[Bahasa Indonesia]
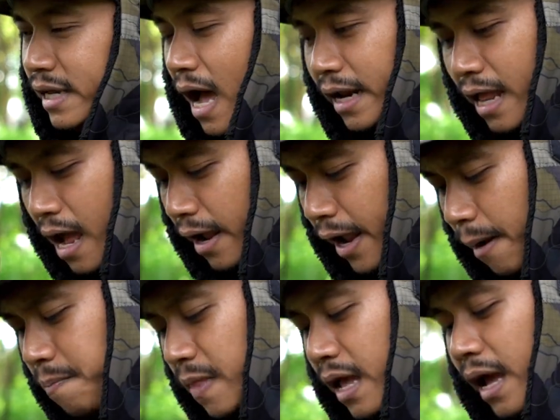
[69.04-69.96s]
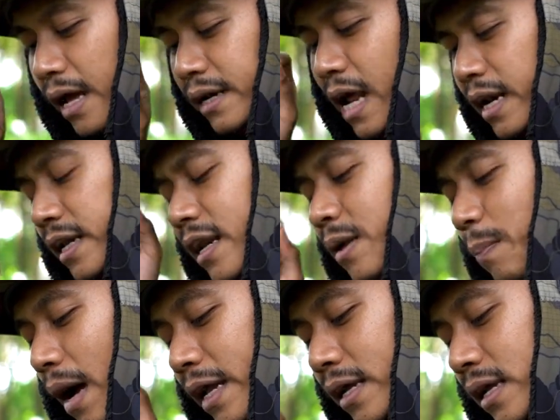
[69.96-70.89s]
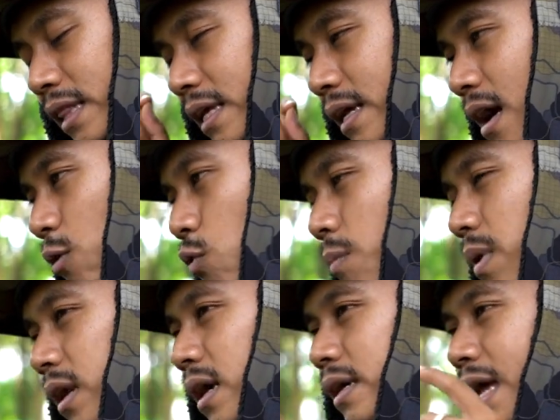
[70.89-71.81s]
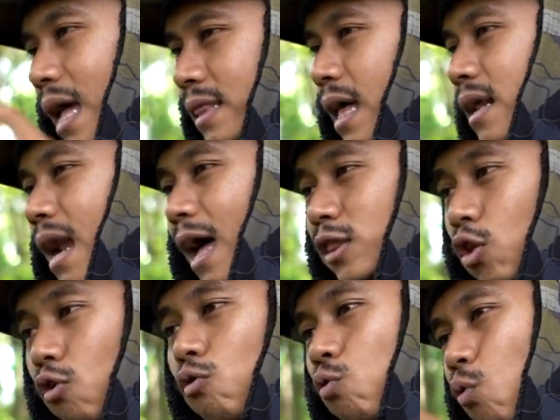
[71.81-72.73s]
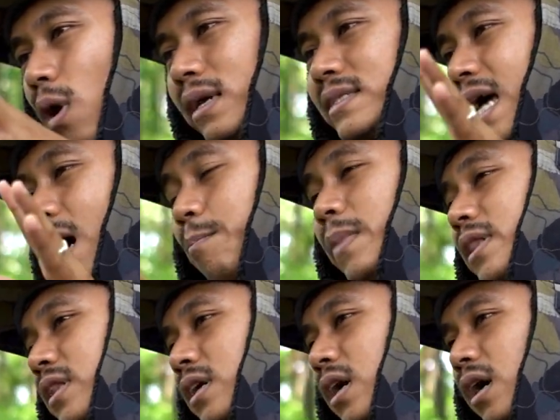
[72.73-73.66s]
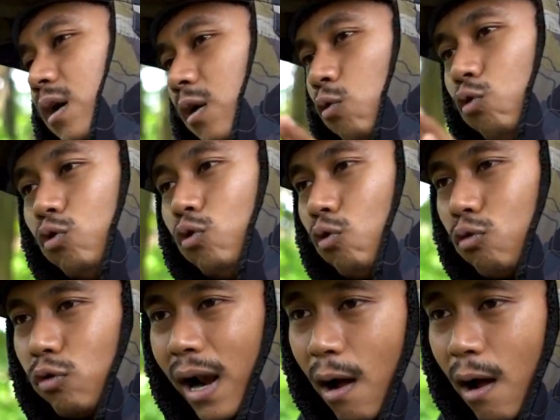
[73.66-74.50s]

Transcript: di area camp dan ini dipakai ketika gua berkegiatan atau gua summit ke Gunung